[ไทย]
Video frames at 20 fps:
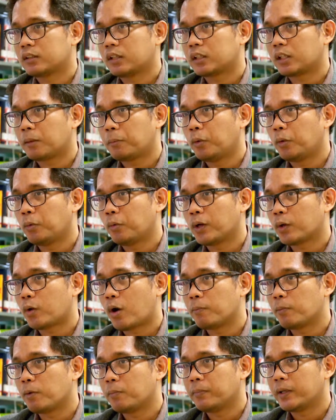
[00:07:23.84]
ถ้าจะพูดว่าค
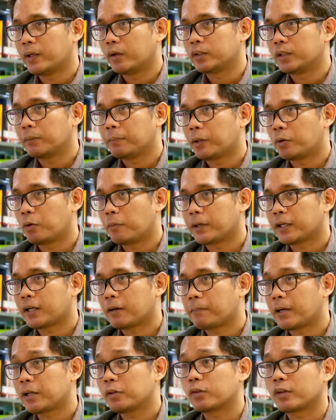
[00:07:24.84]
วามล้มเหลว ที่เป็นรูปธ
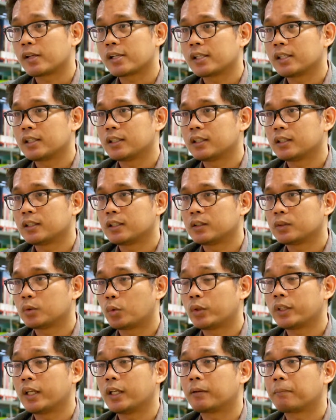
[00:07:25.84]
รรมมากที่สุดก็คือ
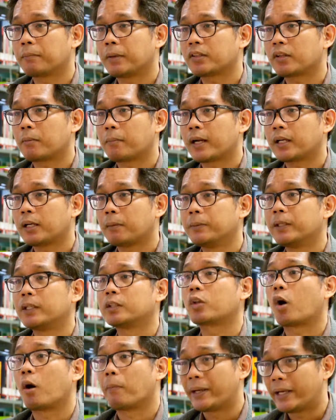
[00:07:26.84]
ธุรกิจไม่สามารถดำเนิ
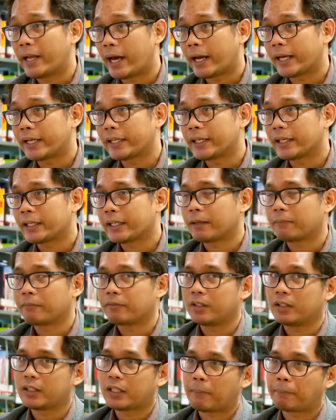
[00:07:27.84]
นต่อไปได้นะครับ
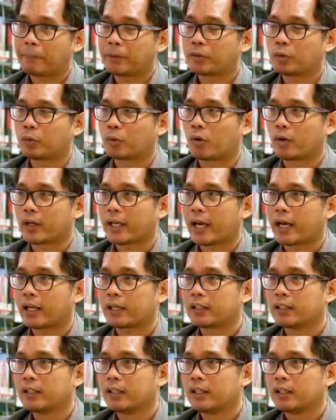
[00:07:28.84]
ซึ่งนำไปสู่ของการ